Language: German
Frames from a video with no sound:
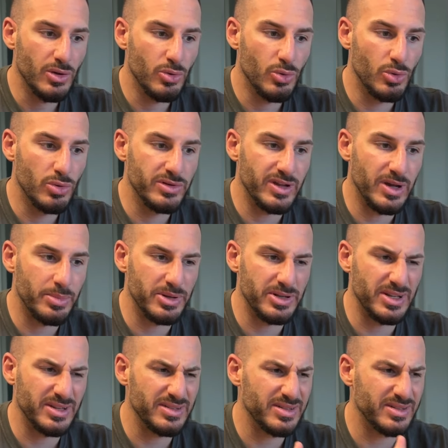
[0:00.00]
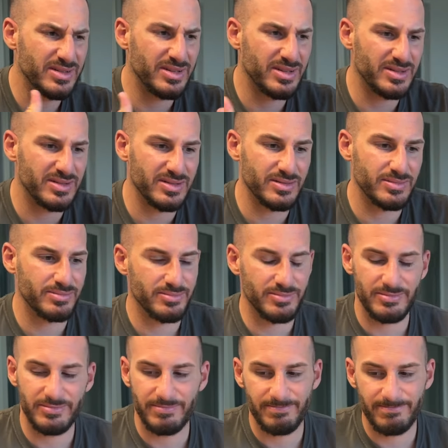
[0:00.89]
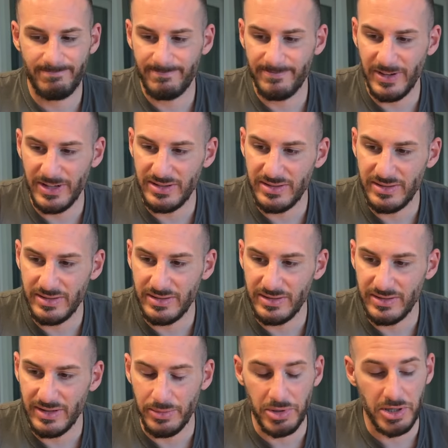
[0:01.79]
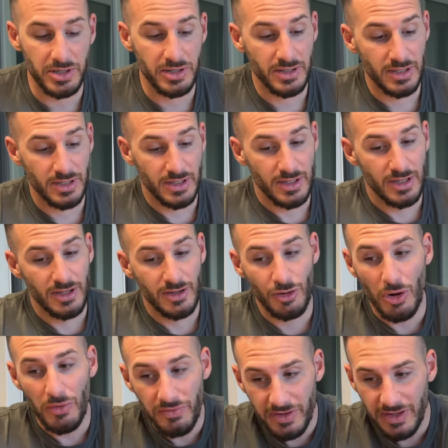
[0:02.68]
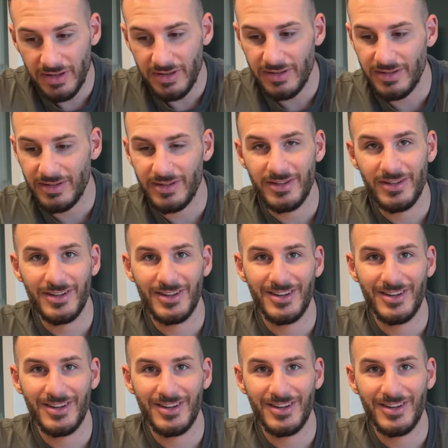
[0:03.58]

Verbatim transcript: Und aber das ist ja das, weiß ich nicht. Aber kommen wir jetzt.